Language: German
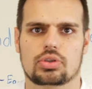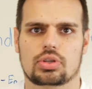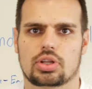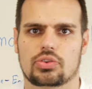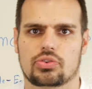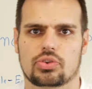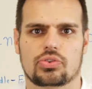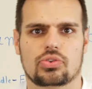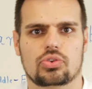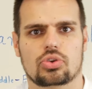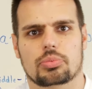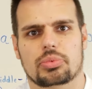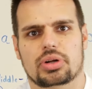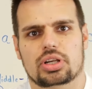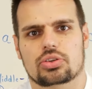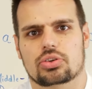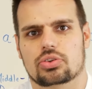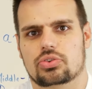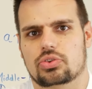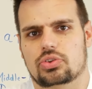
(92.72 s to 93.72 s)
Ansonsten kommen halt
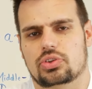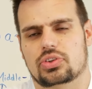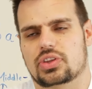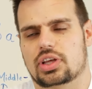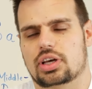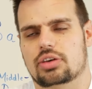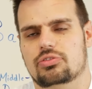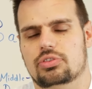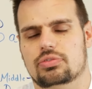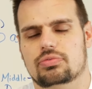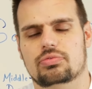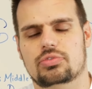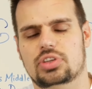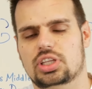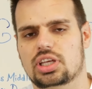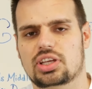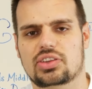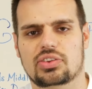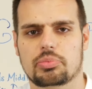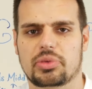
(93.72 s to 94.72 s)
noch solche Sachen wie
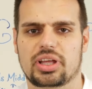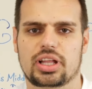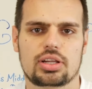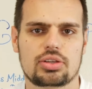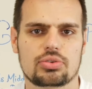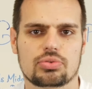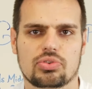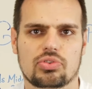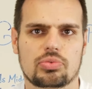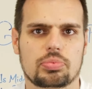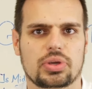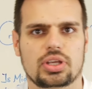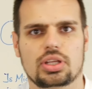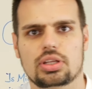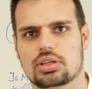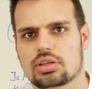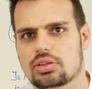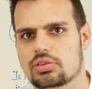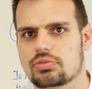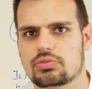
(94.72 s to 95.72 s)
XML und
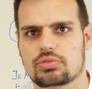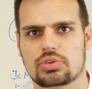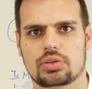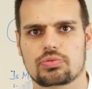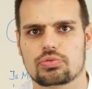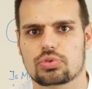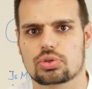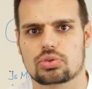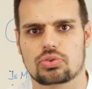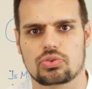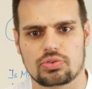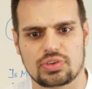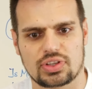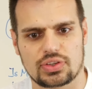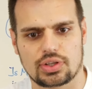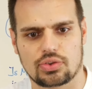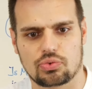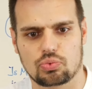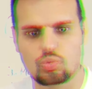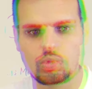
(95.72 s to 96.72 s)
Spring, Framework und sowas dazu.